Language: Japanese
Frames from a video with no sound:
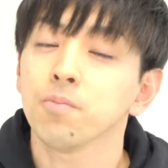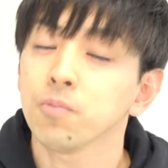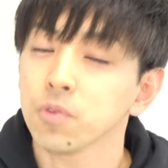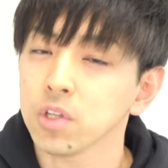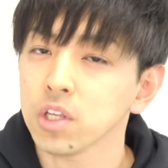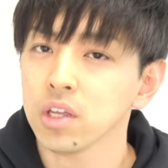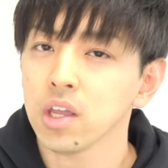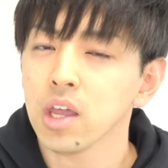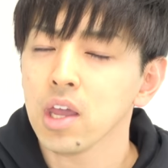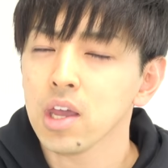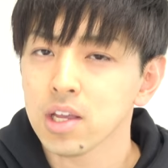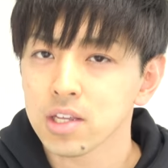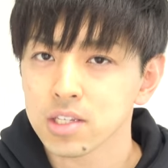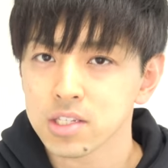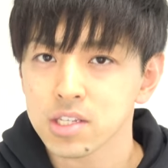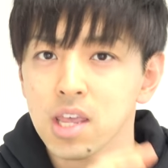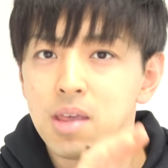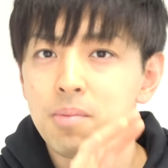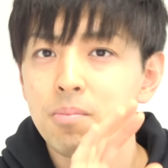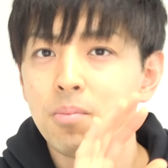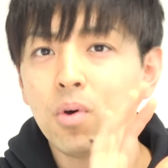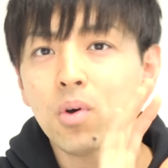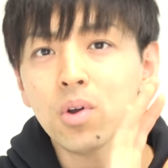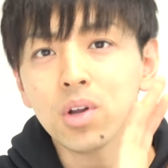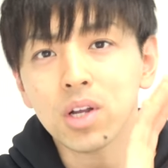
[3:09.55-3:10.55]
に
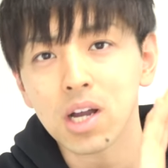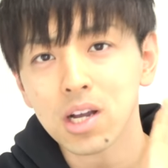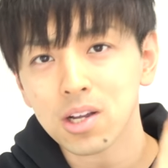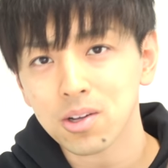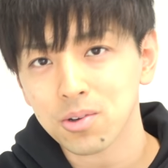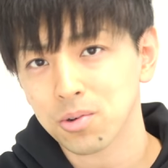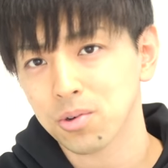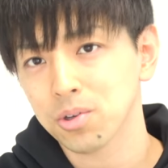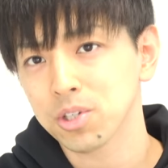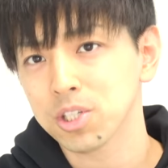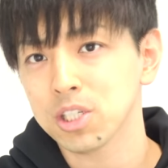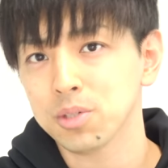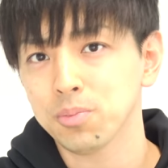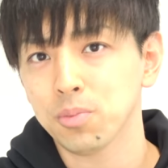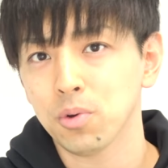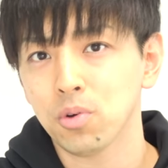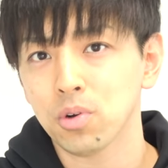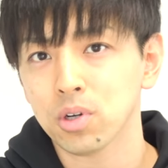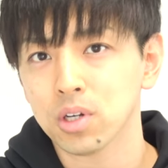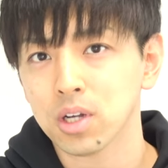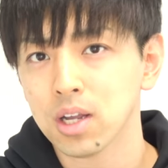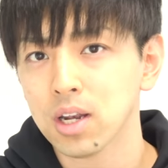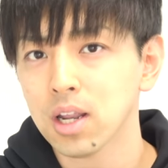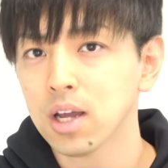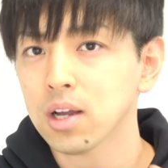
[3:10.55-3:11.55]
専門学校志
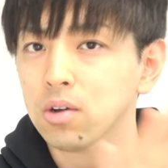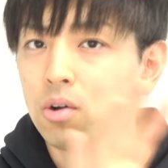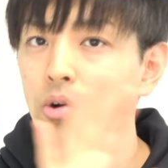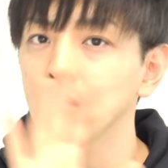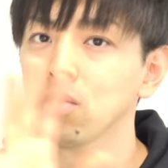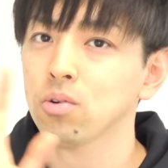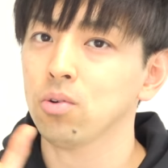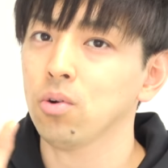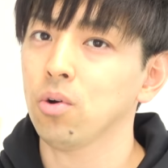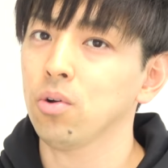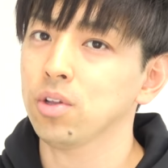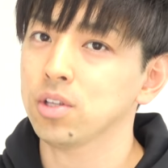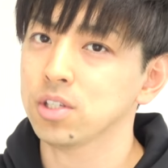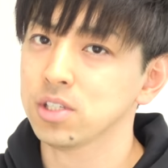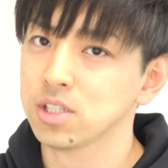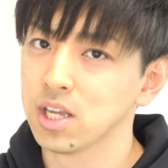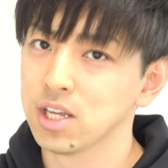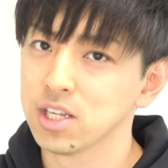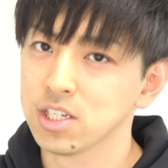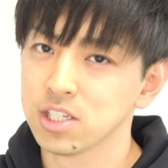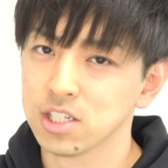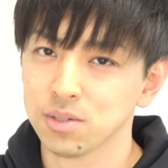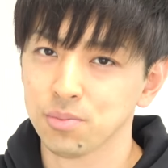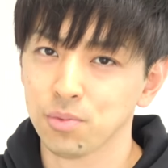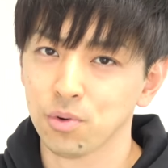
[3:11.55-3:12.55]
望から国公立
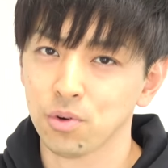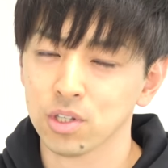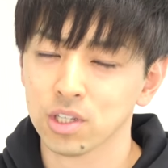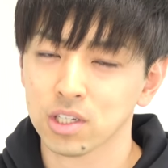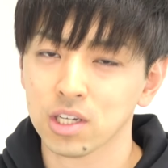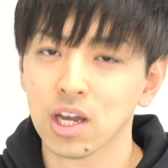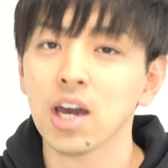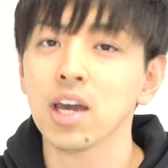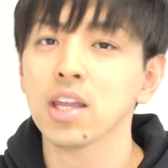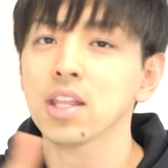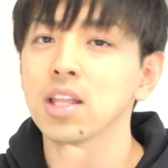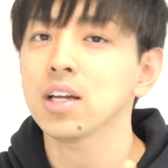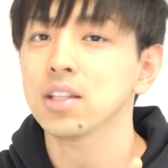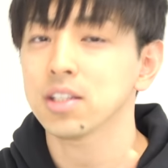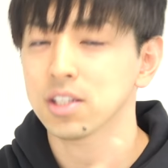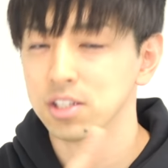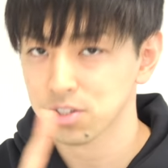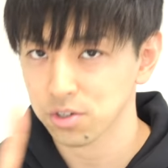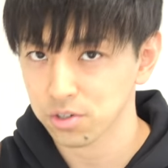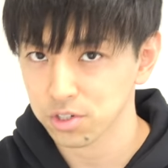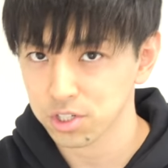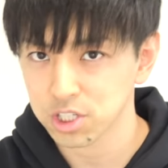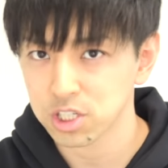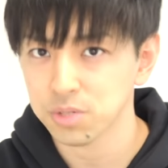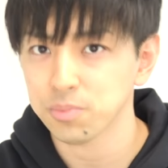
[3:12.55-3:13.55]
大志望に変えたんで
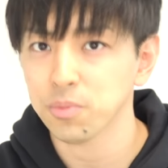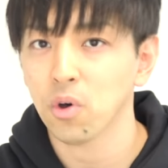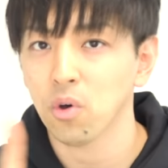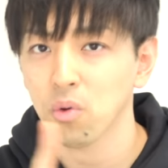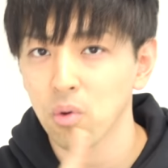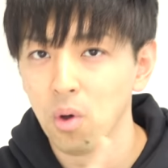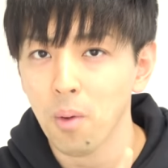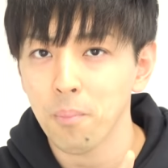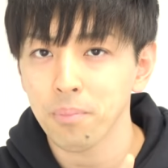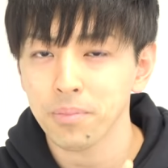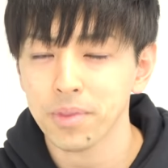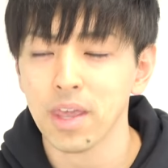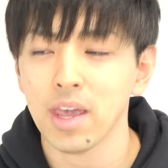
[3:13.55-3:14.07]
すよ、志望を。